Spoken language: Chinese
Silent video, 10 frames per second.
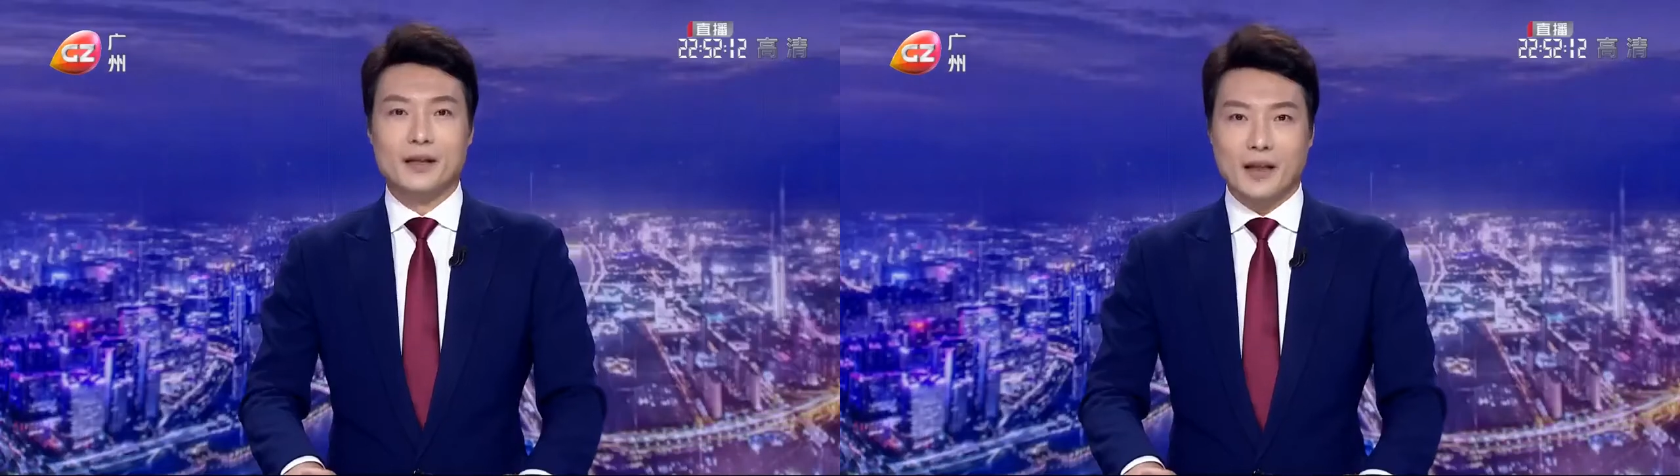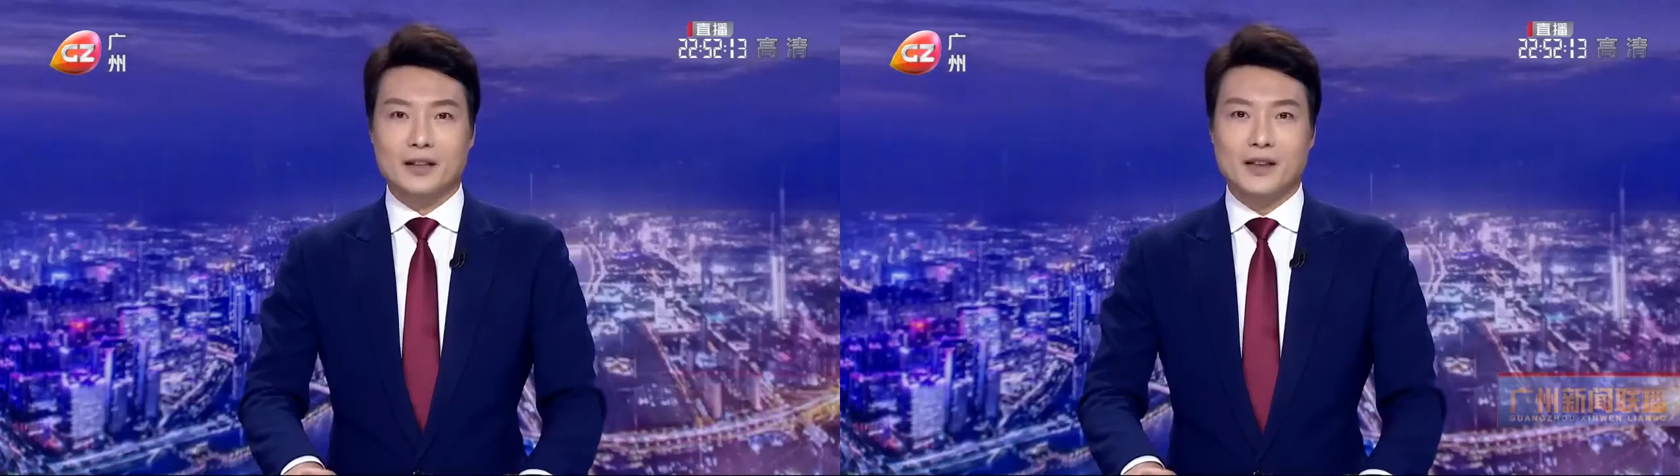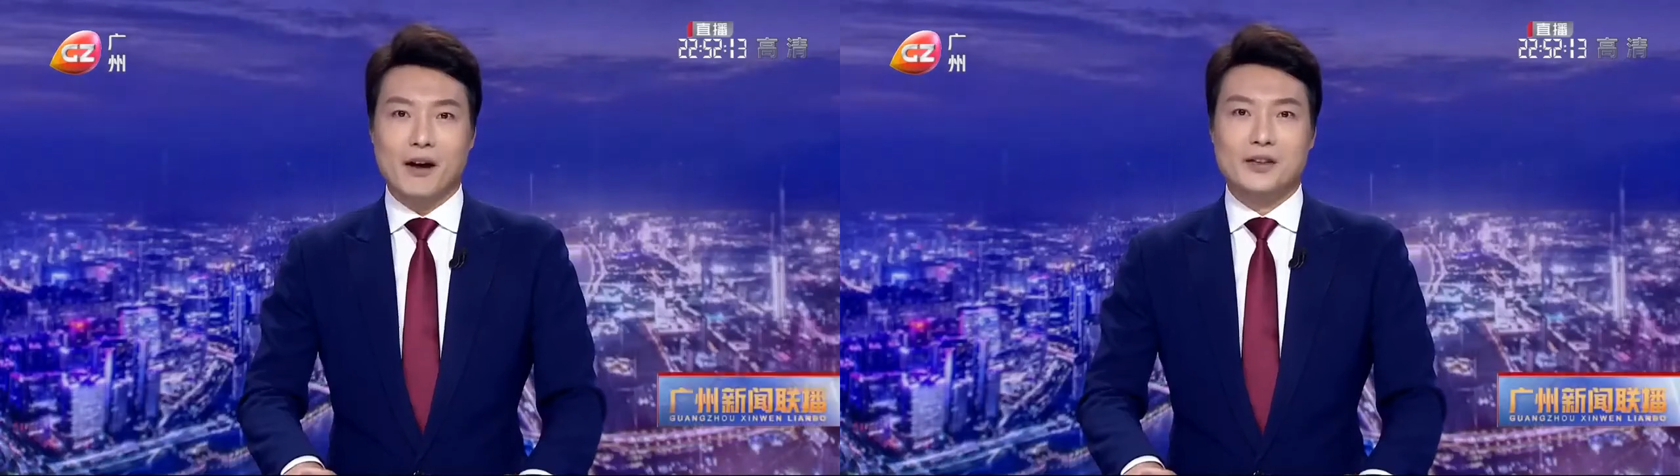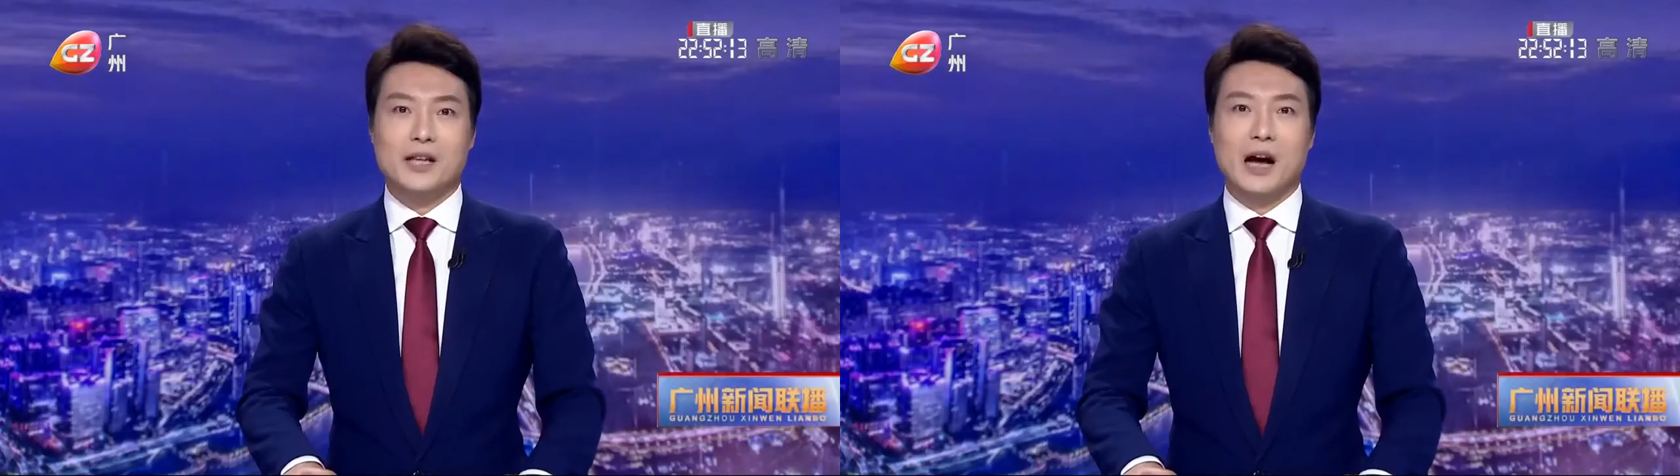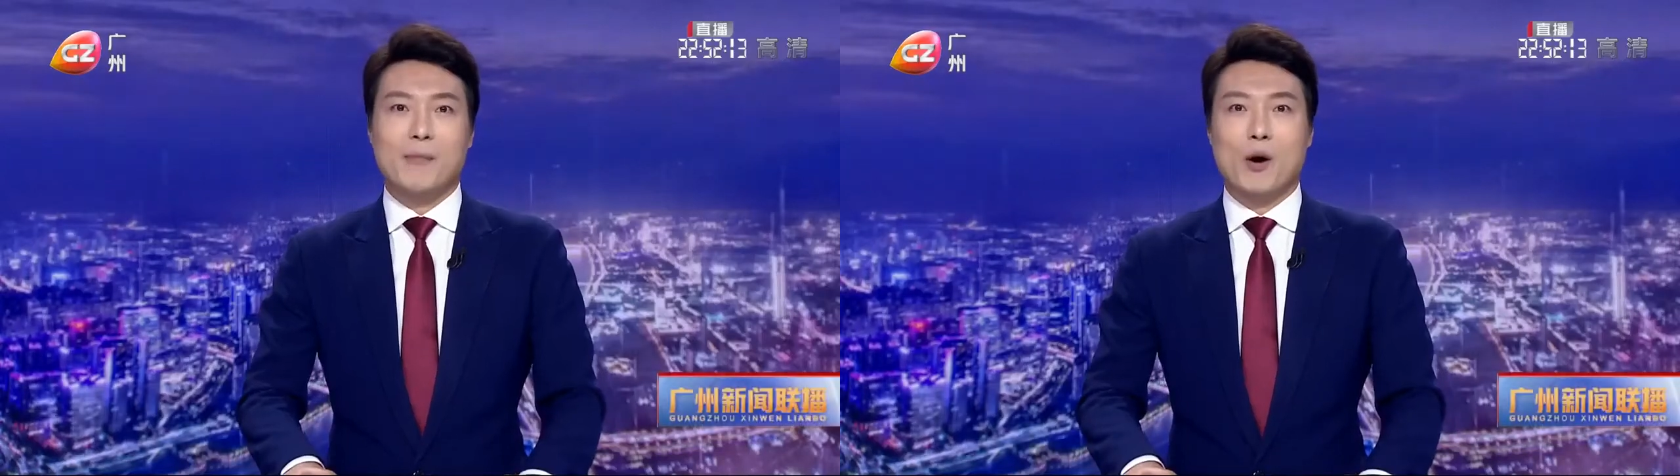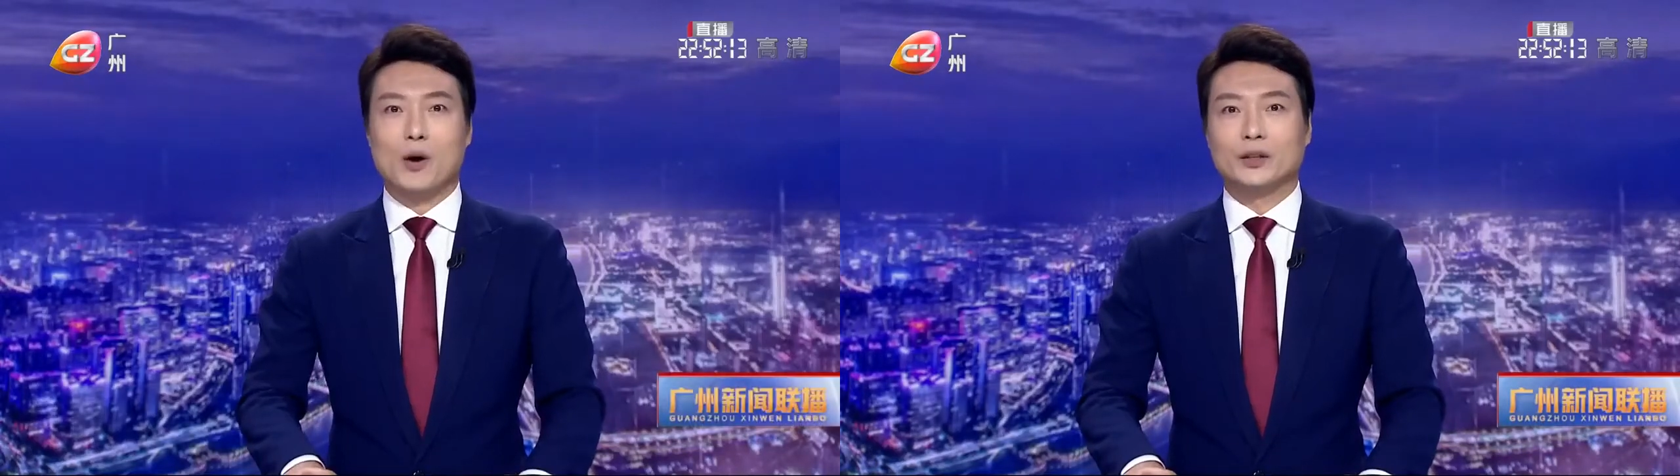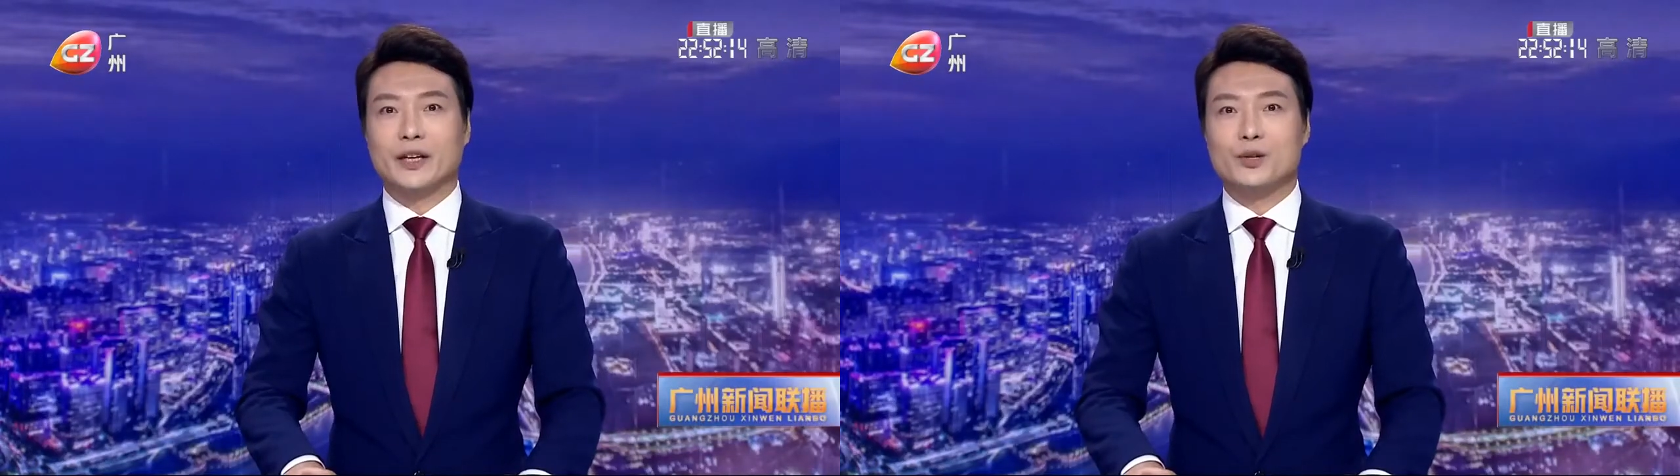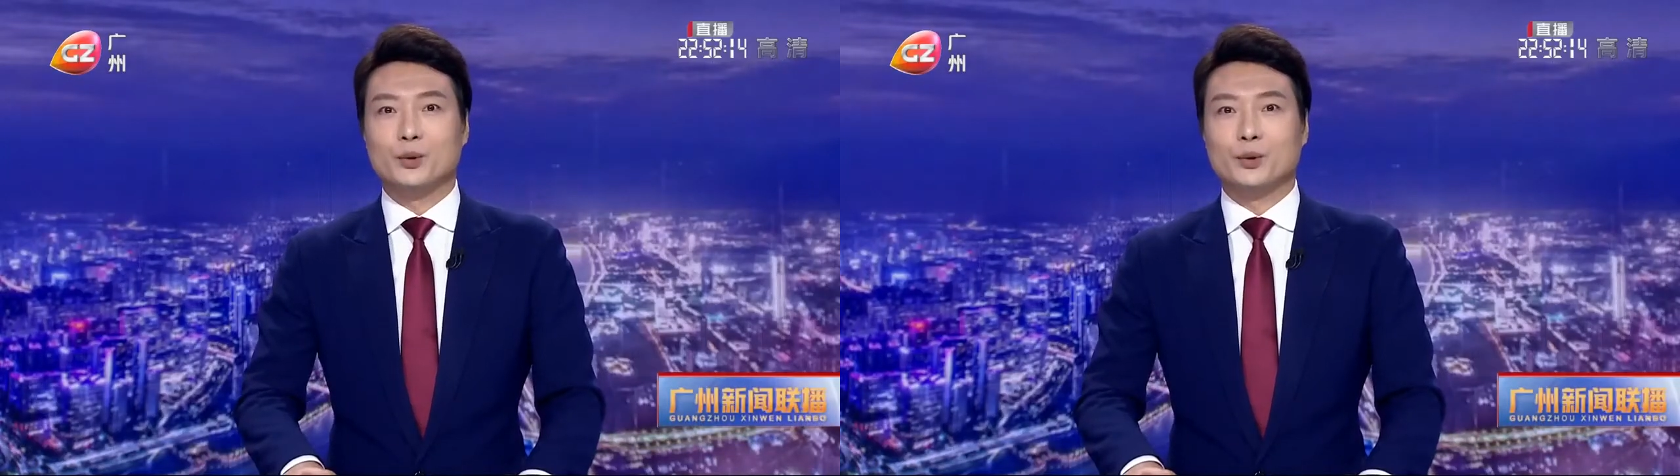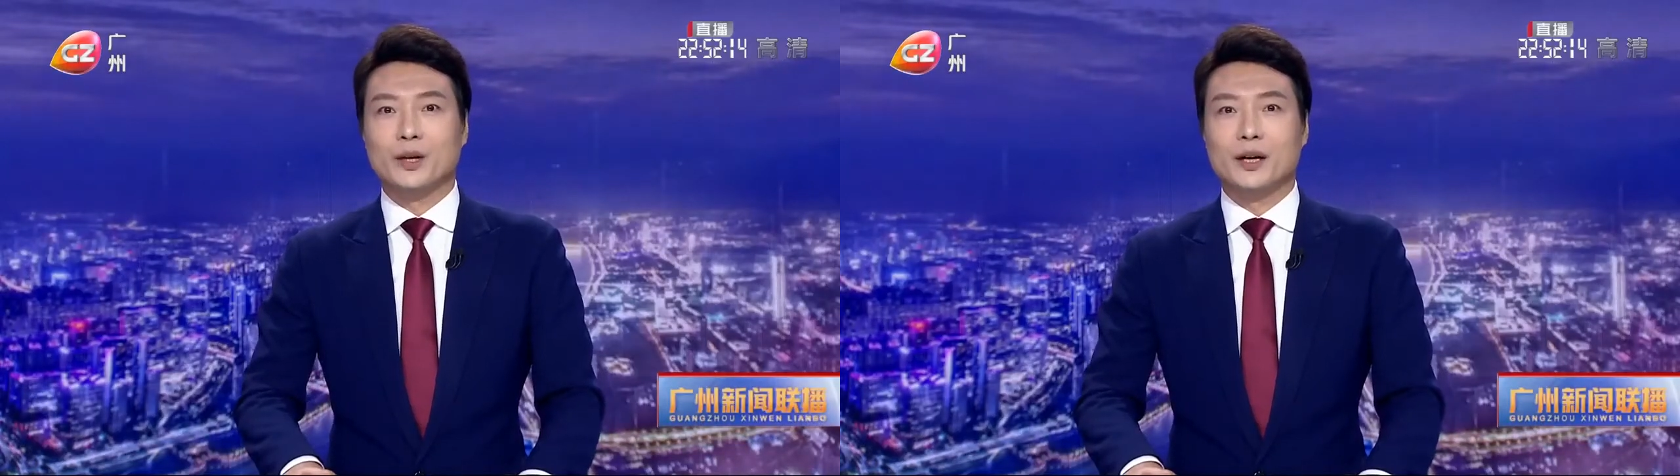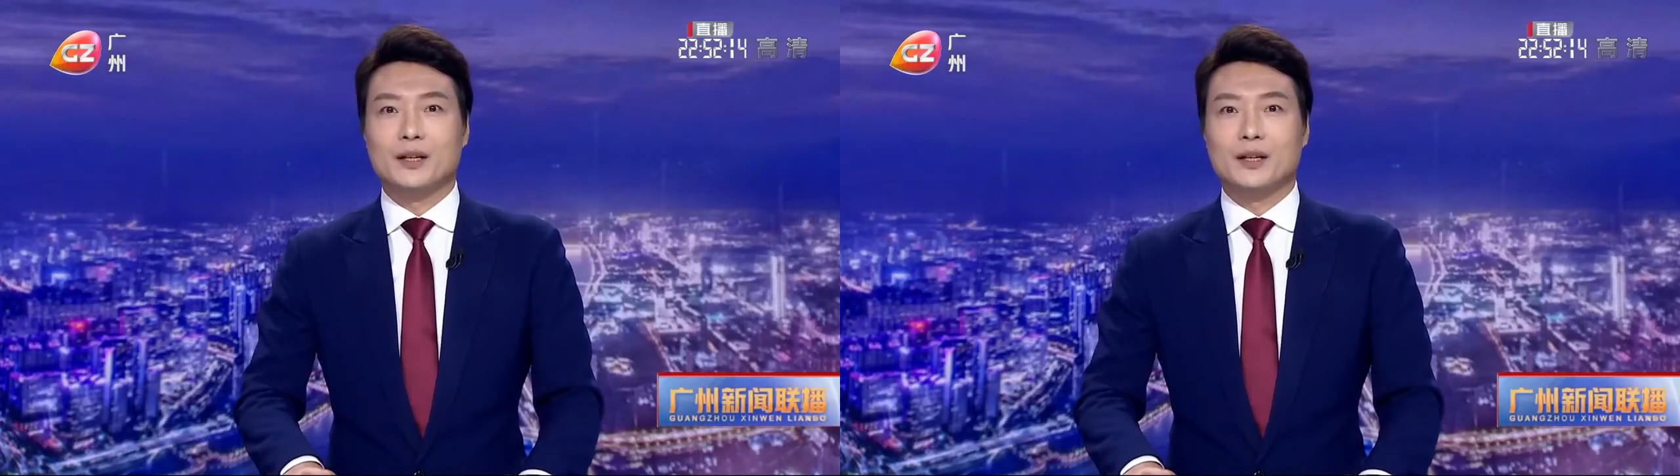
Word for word: 党的二十大报告提出，